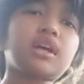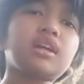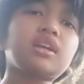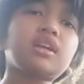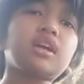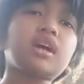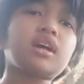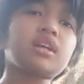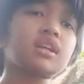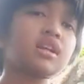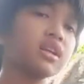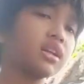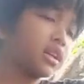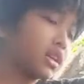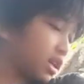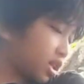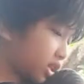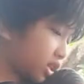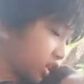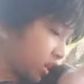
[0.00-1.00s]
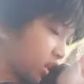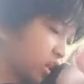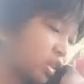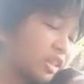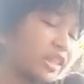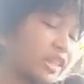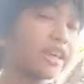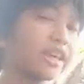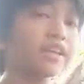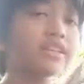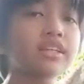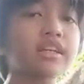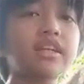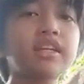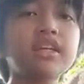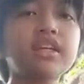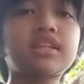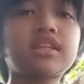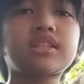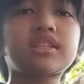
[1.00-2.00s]
dengan CST ya jadi
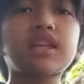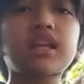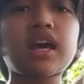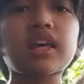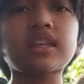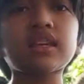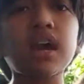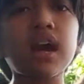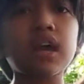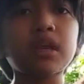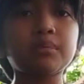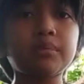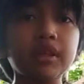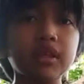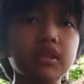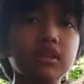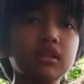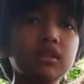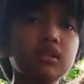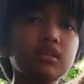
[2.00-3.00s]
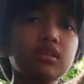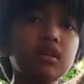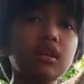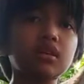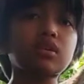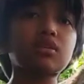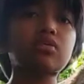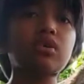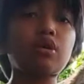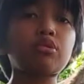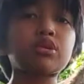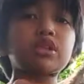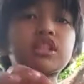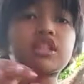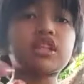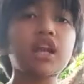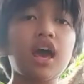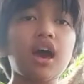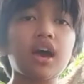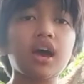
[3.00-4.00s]
istilahnya hybrid atau kawin
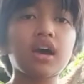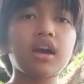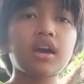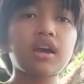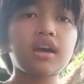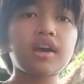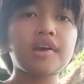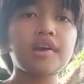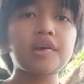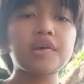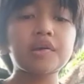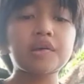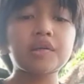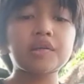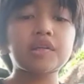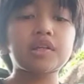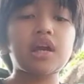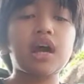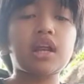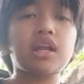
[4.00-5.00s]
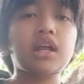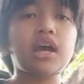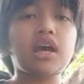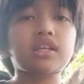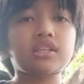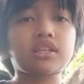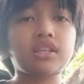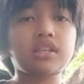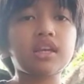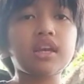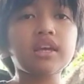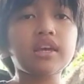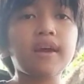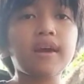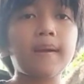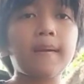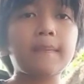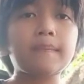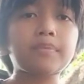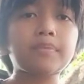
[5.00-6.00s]
silang dan hasilnya ya
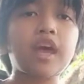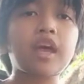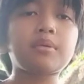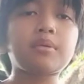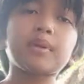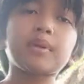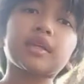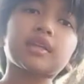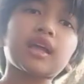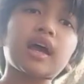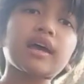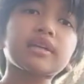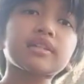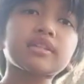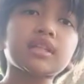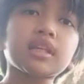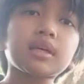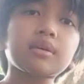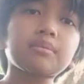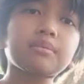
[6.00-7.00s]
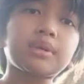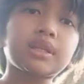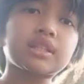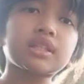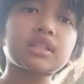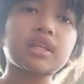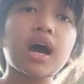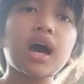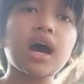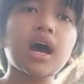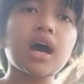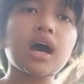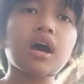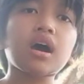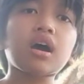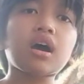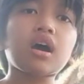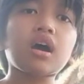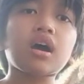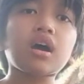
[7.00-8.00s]
hybrid AST bisa
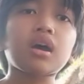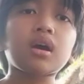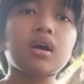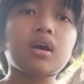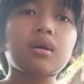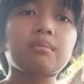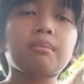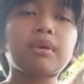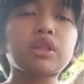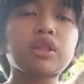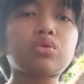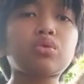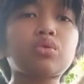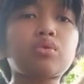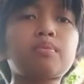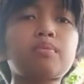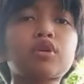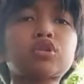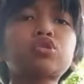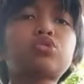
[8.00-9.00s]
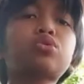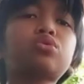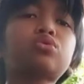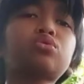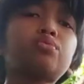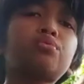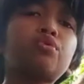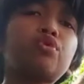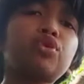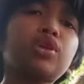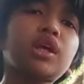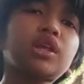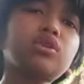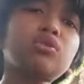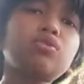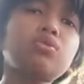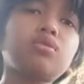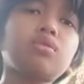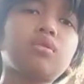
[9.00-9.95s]
bentuk postur tubuhnya tuh